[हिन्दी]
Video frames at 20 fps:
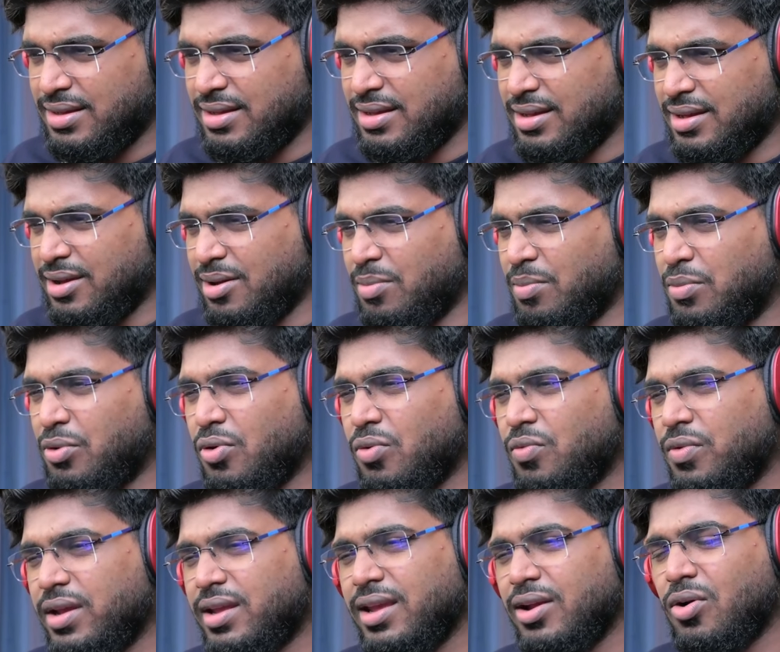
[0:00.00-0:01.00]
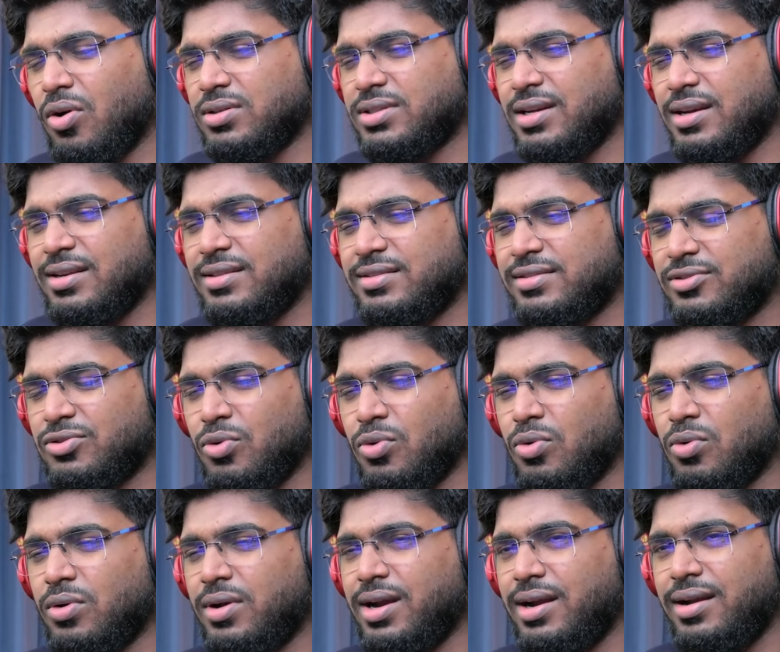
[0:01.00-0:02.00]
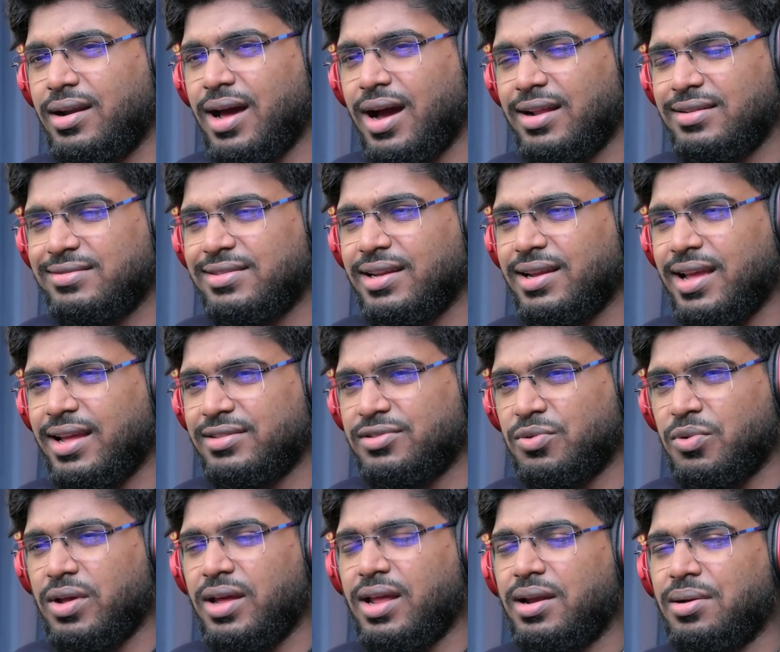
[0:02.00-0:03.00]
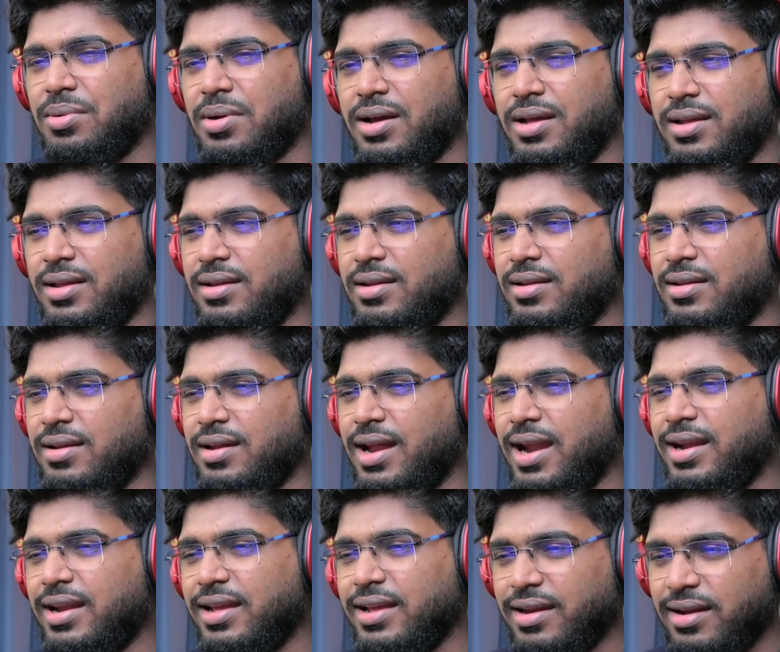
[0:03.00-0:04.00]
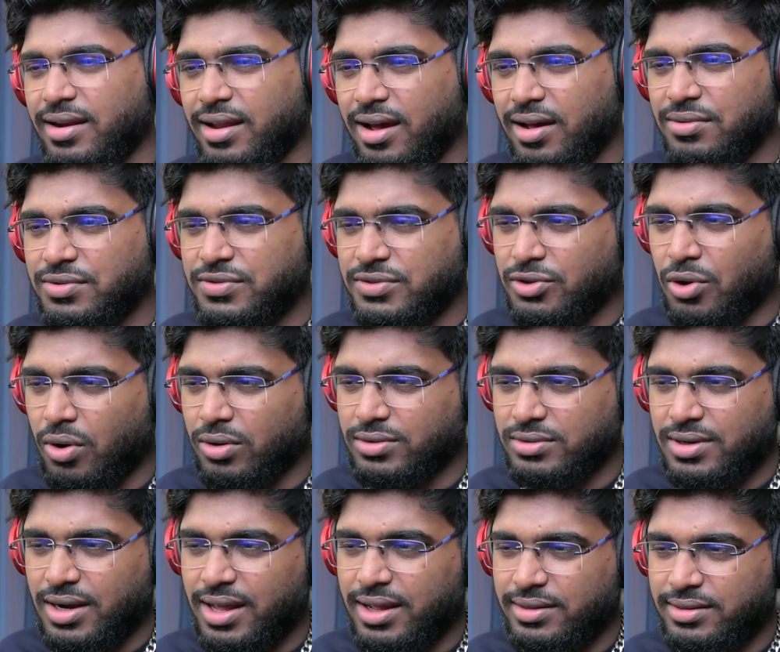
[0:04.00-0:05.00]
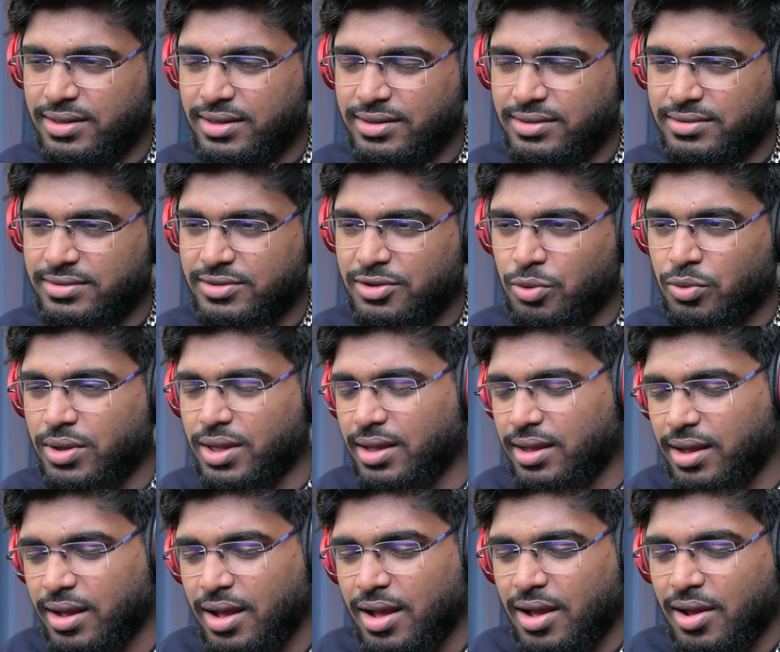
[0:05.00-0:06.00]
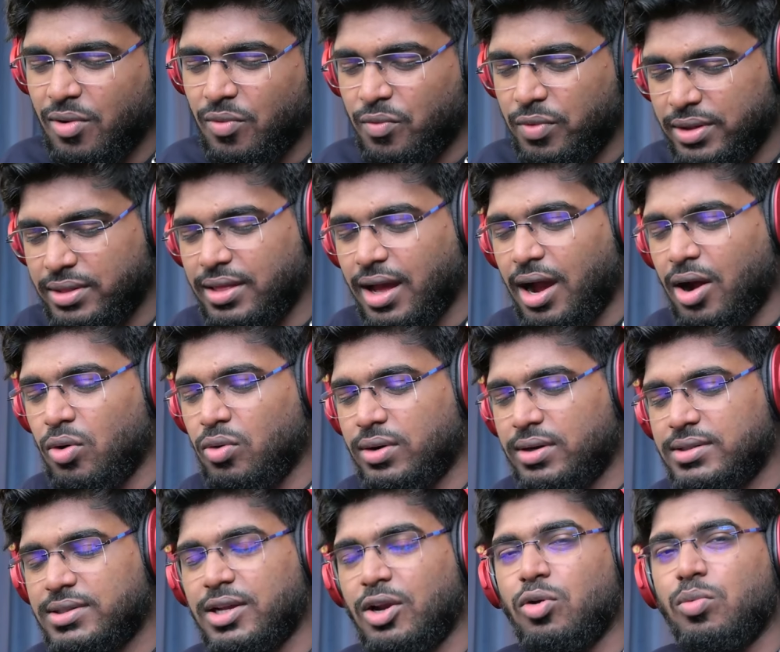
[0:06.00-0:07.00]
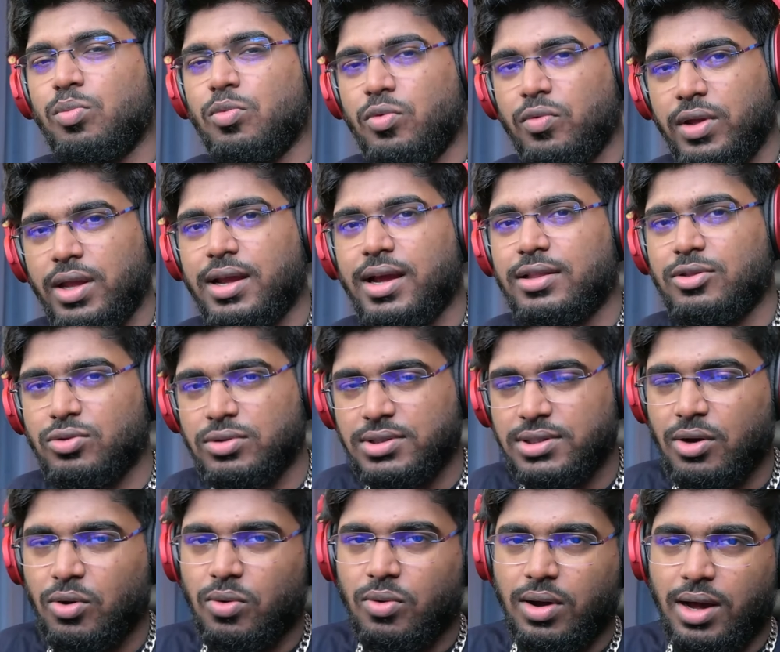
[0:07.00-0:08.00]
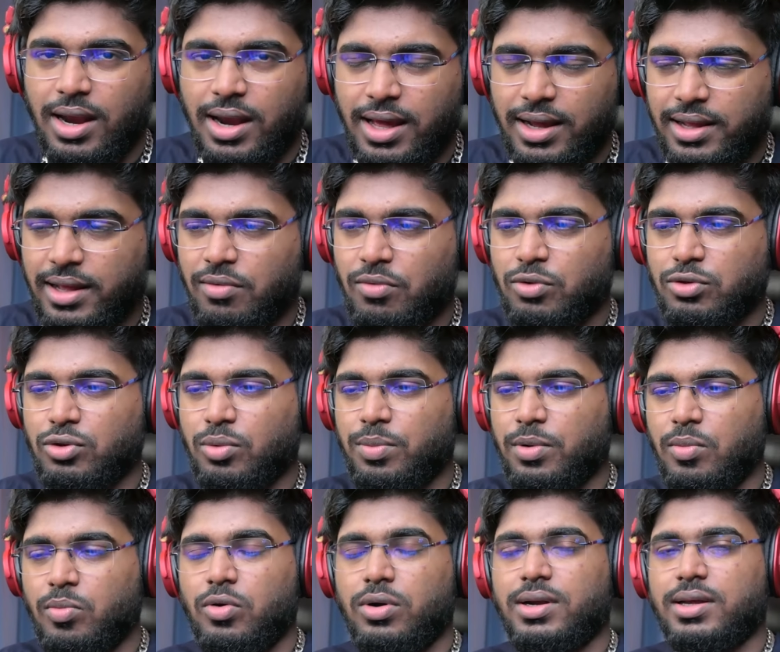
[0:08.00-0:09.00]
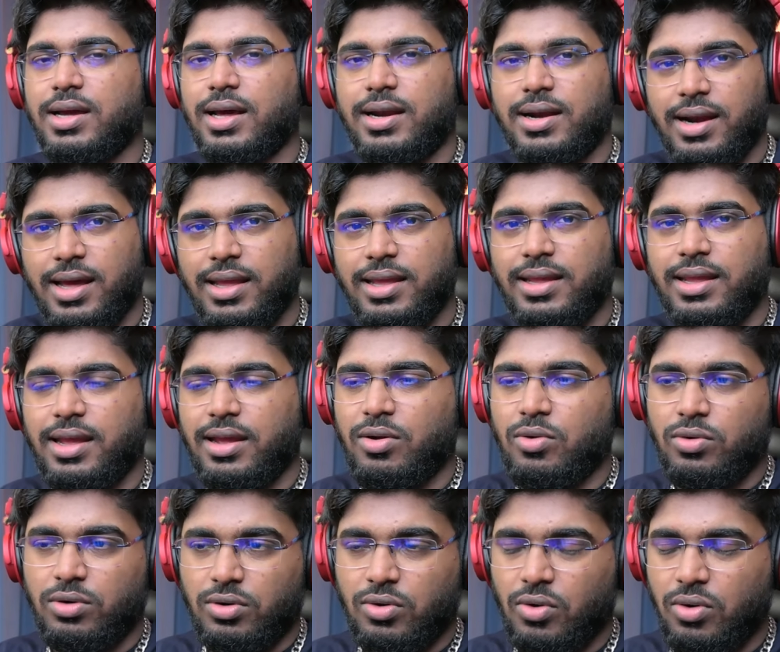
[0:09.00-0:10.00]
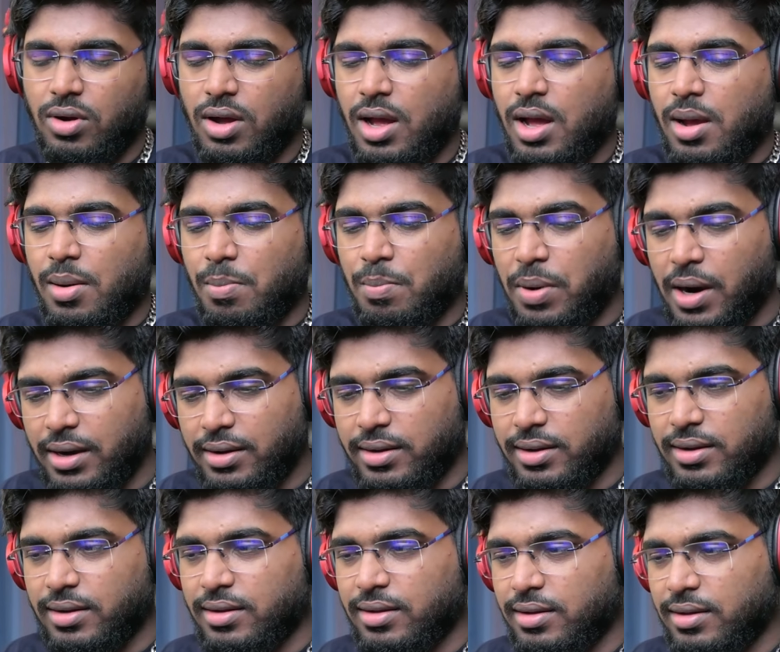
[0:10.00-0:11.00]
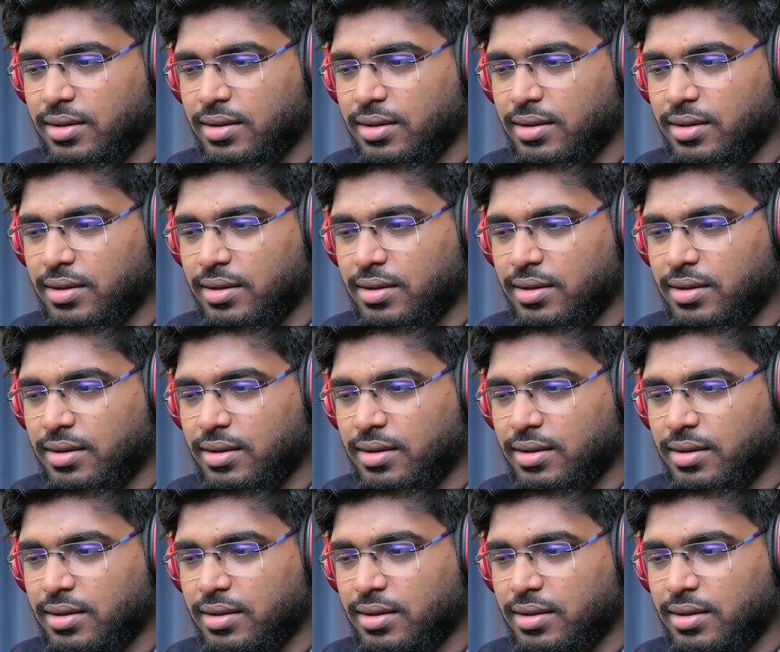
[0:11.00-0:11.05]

हुसन ब्रो विकी कौशल इज सो गुड एट डांसिंग एज वेल भाई एंड ही लव सॉन्ग्स लाइक दीज क्योंकि विदाउट चलो मूवी का तो चलो अलग है वो तो प्रमोट करना ही है उनको बट